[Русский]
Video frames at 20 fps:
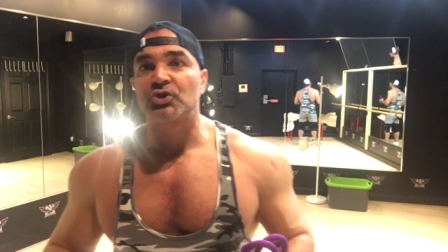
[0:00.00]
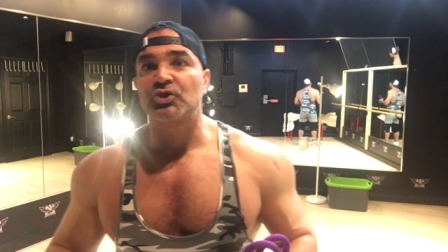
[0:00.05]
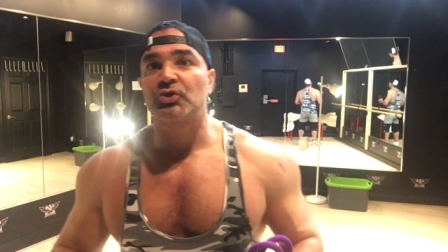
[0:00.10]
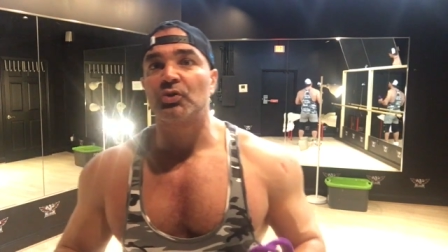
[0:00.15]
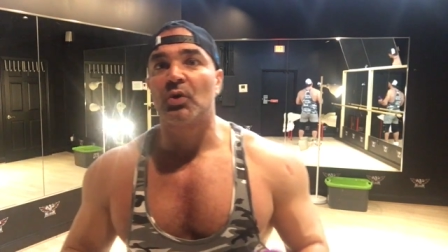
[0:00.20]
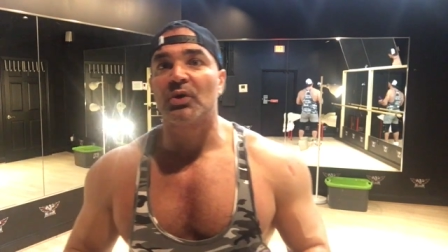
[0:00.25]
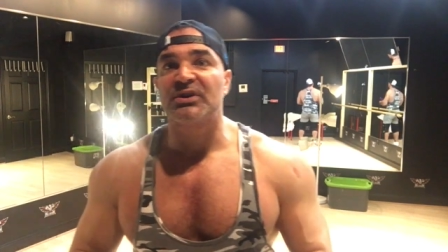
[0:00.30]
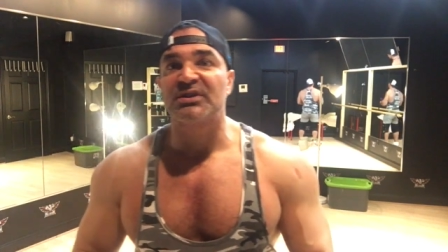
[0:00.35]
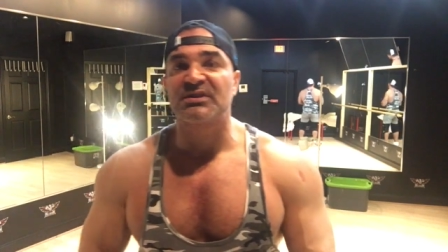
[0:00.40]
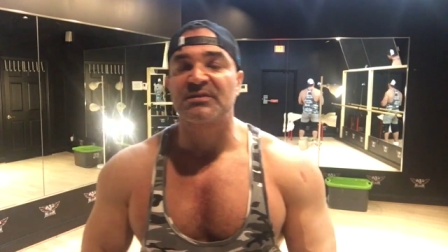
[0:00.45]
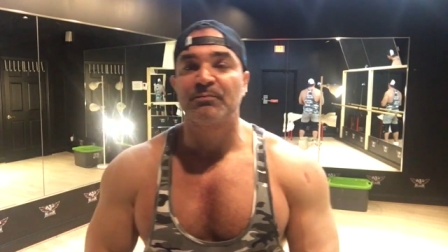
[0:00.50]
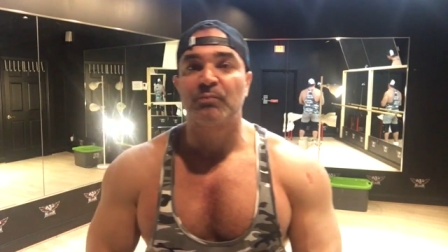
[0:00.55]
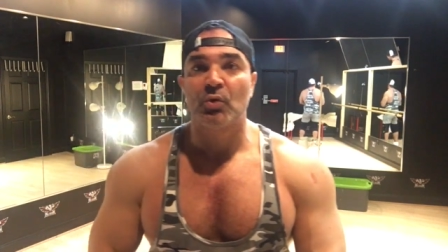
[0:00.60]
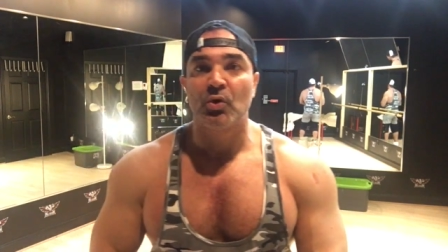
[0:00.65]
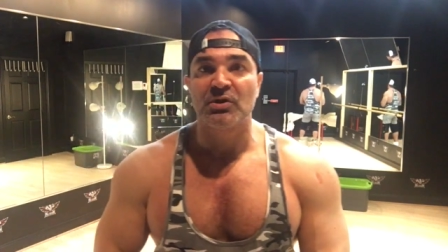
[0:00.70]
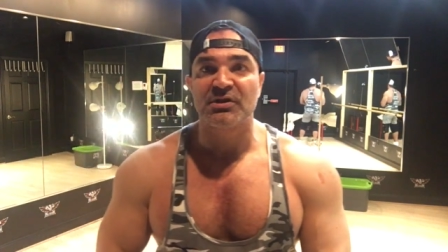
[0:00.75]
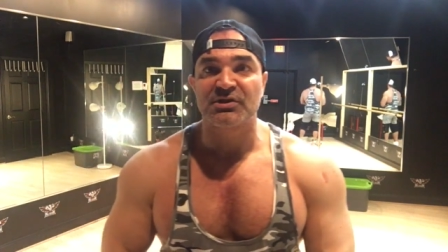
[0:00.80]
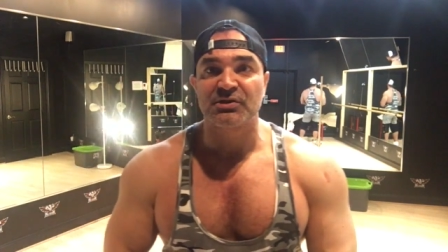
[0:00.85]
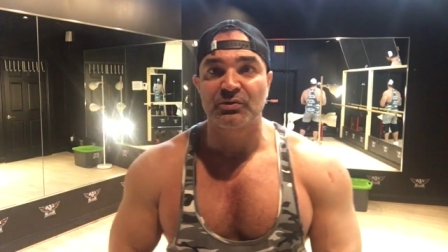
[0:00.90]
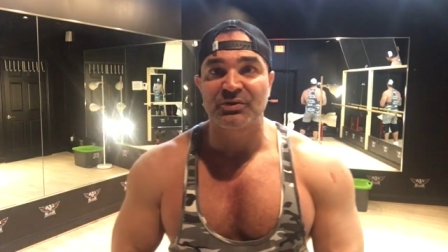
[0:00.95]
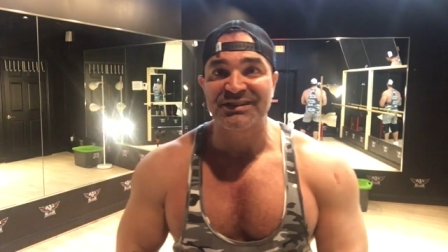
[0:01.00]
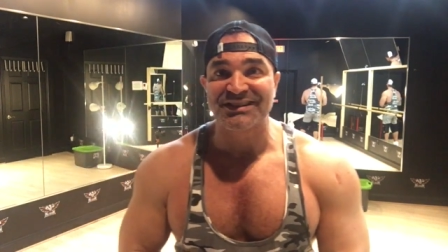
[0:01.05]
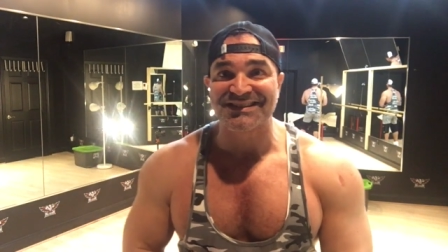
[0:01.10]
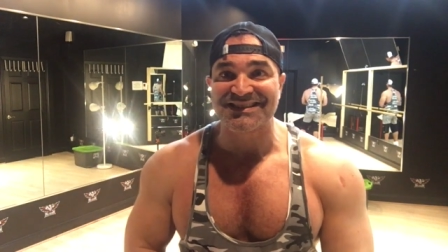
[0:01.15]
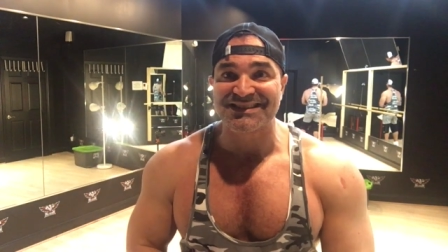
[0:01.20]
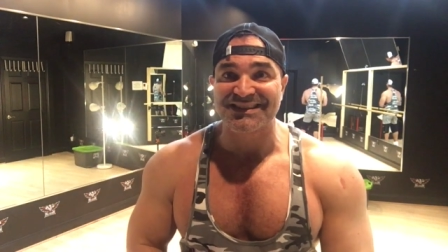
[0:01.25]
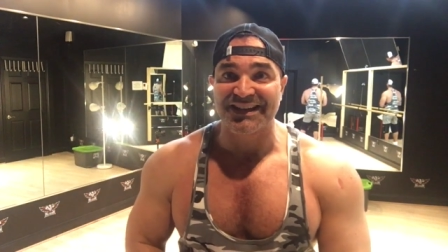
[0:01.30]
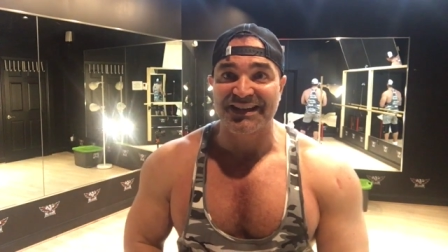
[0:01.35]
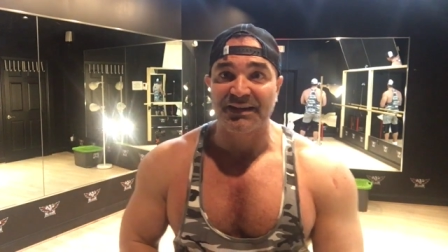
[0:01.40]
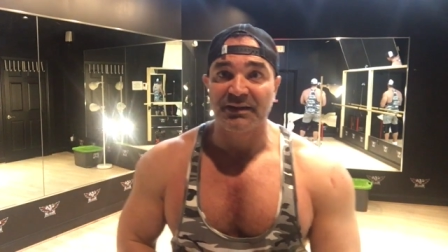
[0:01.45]
что
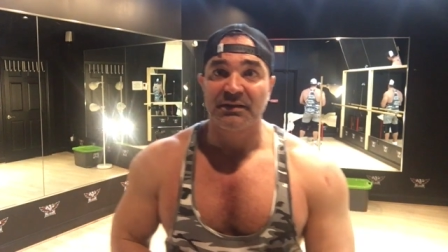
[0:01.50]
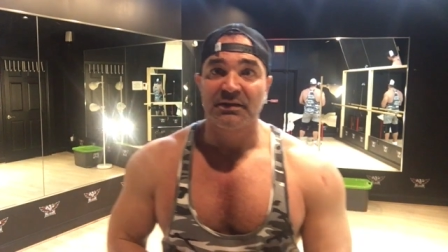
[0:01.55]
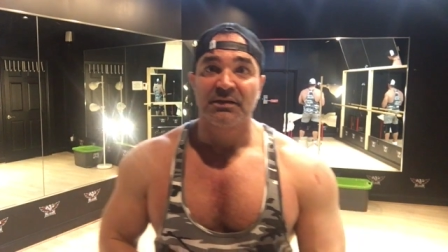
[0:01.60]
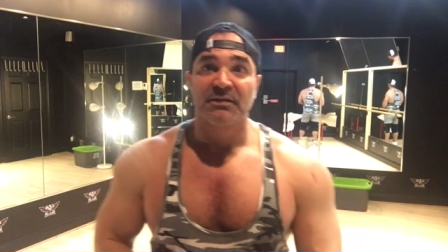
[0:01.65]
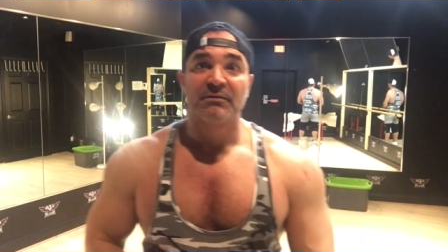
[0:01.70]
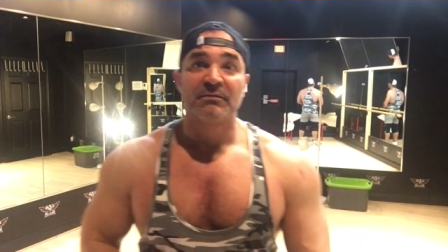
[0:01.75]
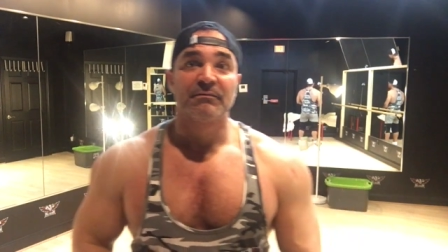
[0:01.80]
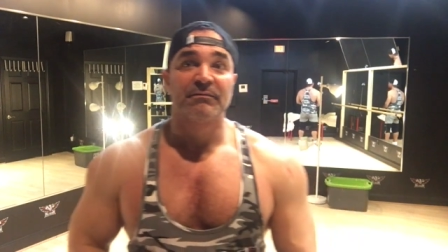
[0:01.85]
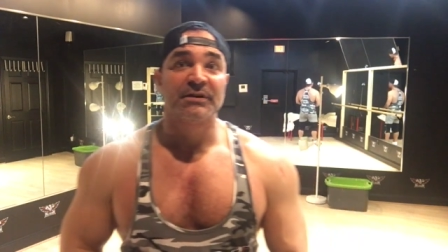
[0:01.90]
используется